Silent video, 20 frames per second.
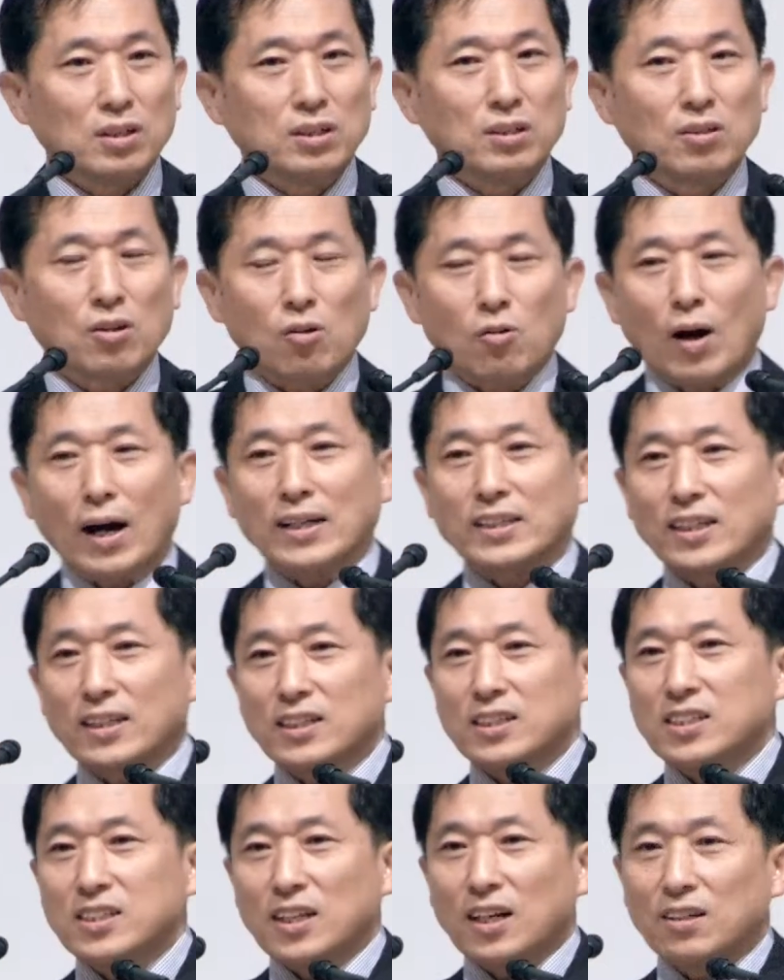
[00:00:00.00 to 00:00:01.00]
그리고
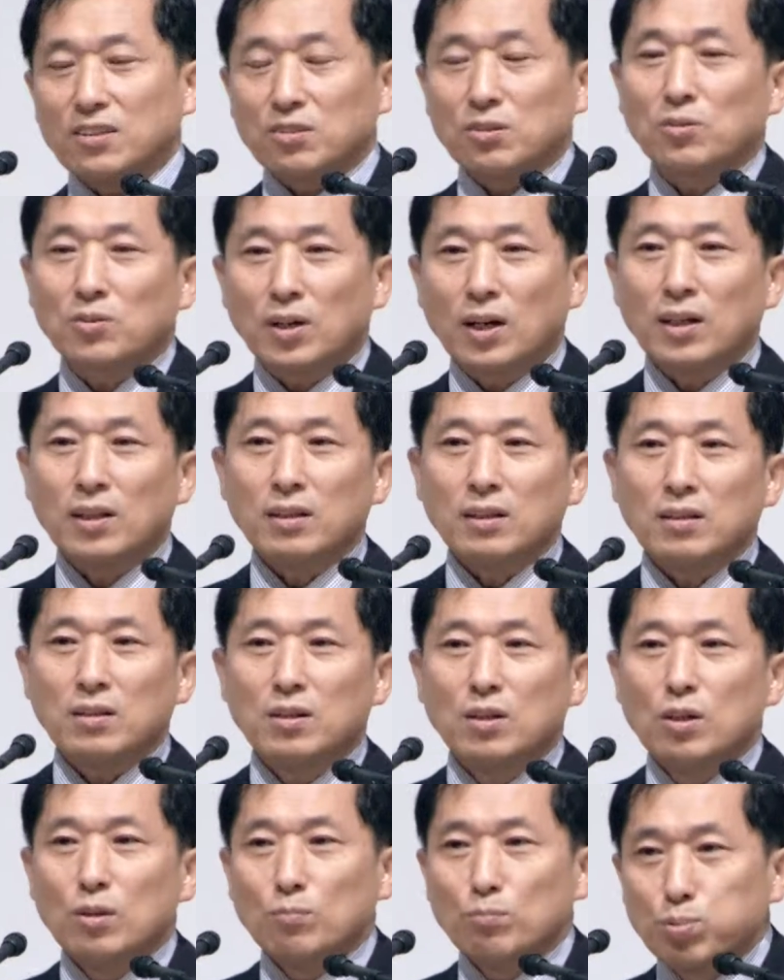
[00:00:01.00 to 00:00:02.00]
광야를 지난 동안
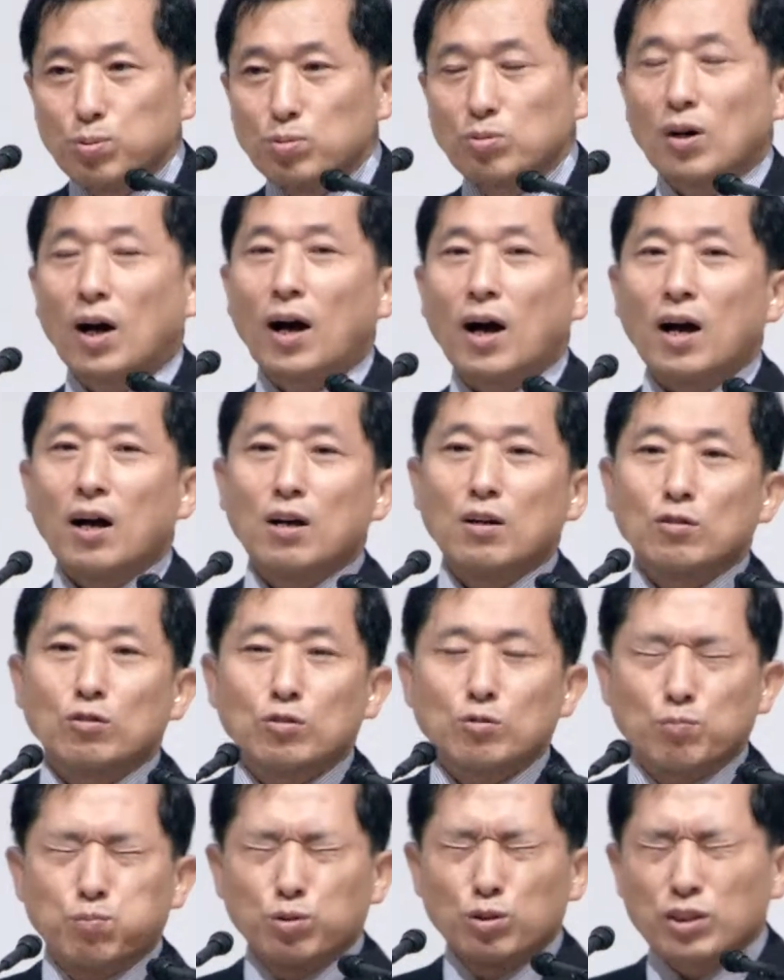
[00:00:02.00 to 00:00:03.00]
불과
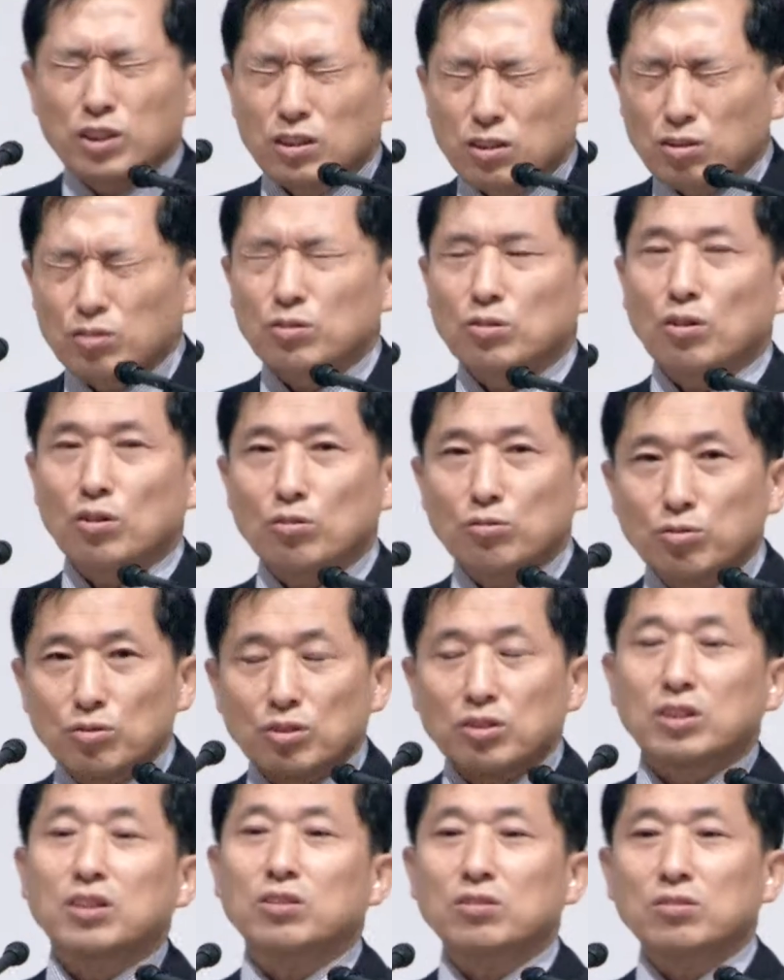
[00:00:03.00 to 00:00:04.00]
불기둥으로
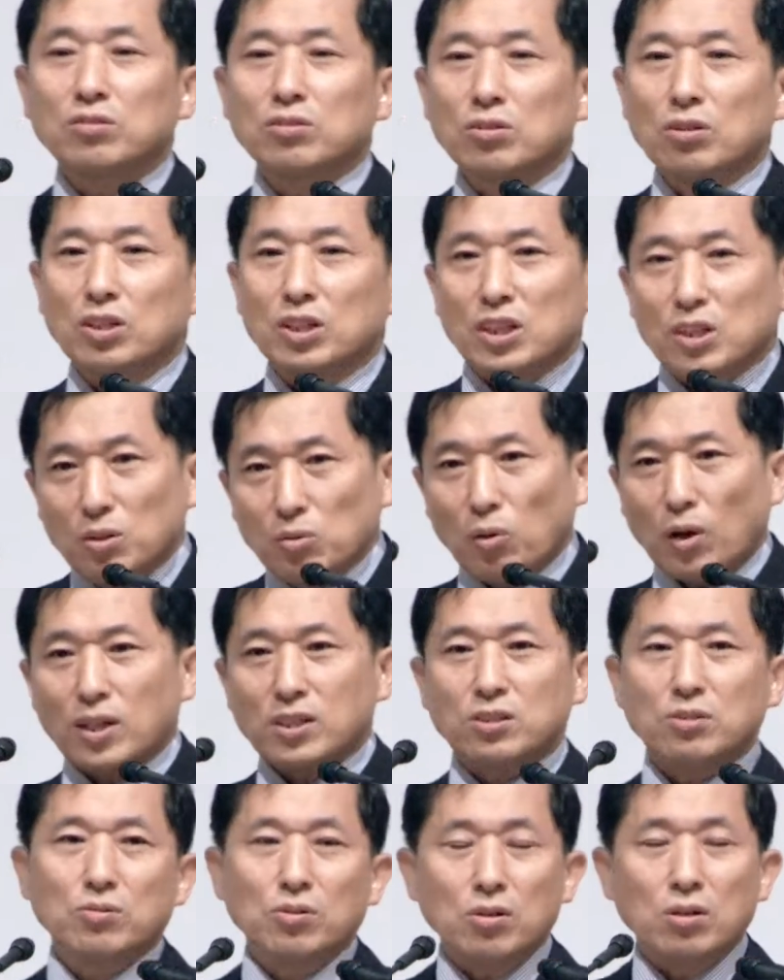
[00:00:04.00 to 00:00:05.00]
구름기둥으로
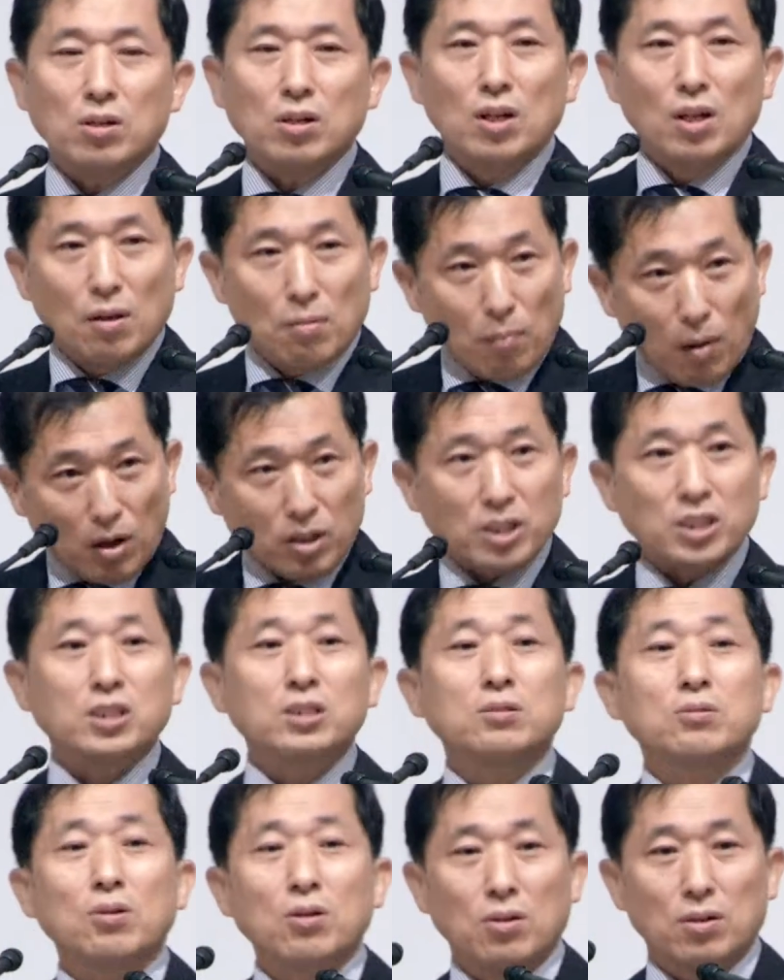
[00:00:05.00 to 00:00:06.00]
인도하시고
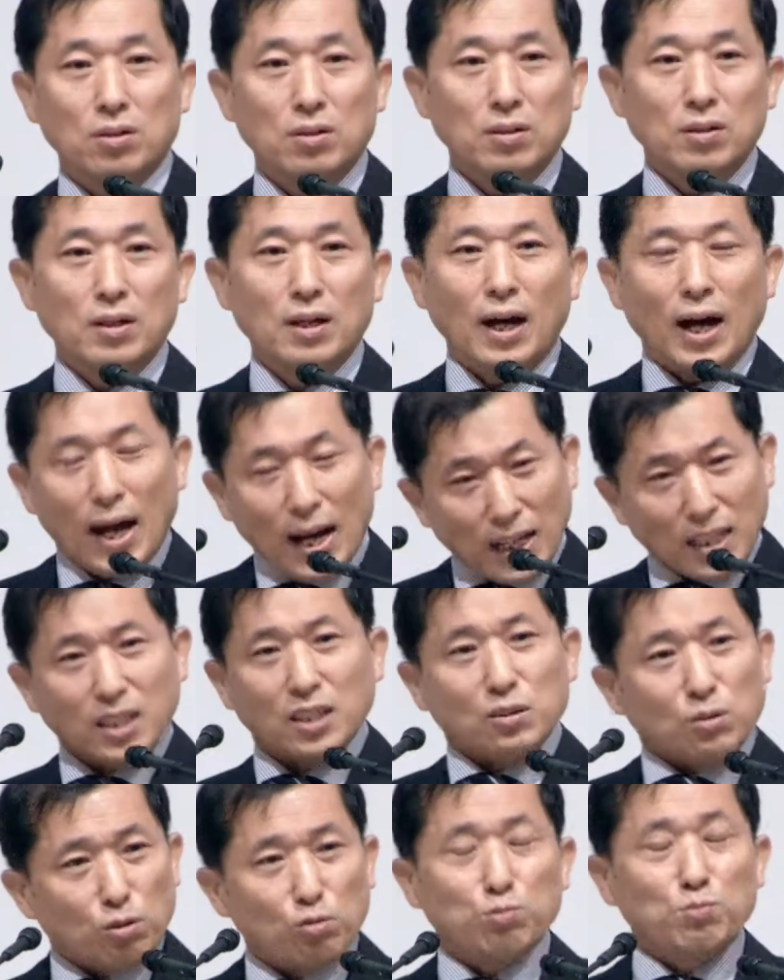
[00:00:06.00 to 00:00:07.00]
먹이시고 한
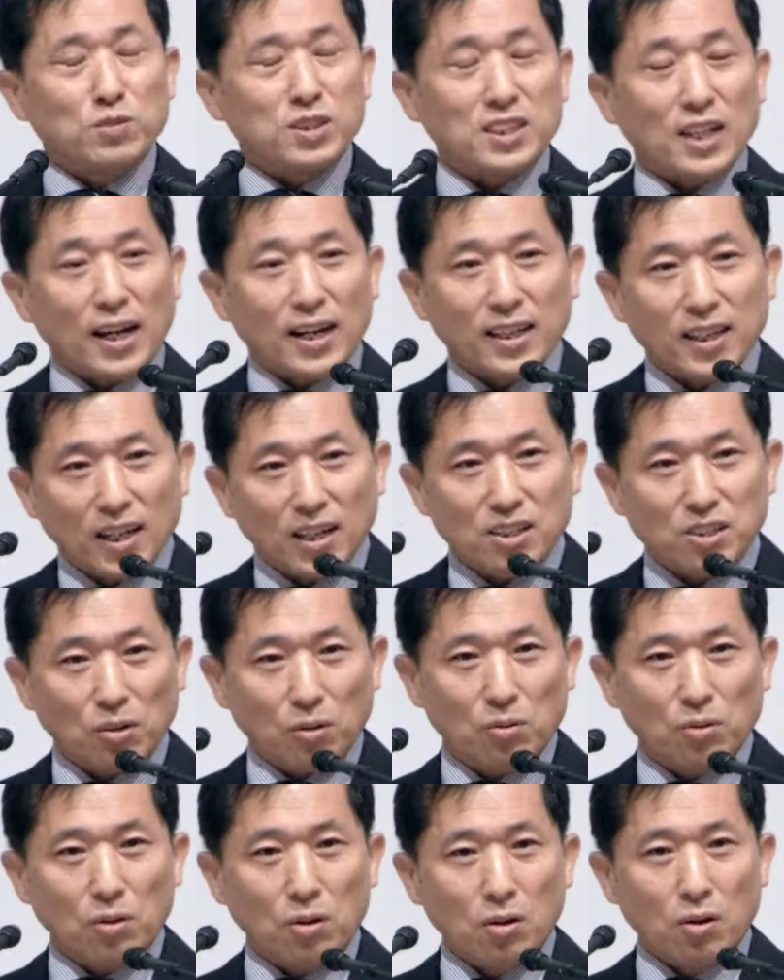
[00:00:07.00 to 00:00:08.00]
끼도 굶지 않게
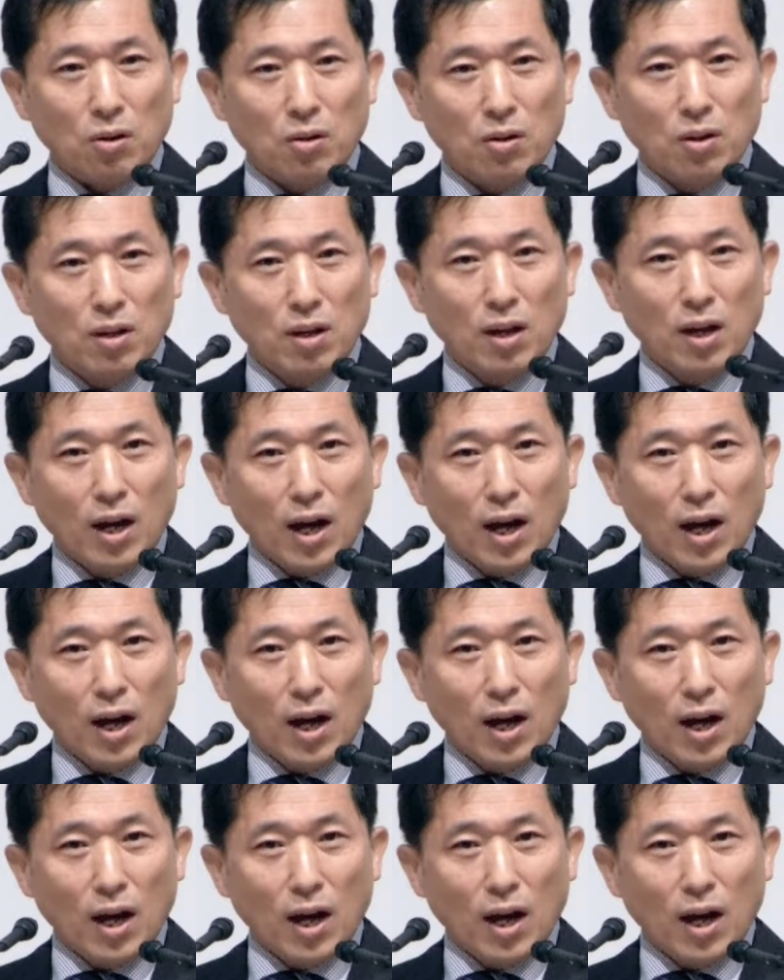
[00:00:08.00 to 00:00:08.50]
하셨고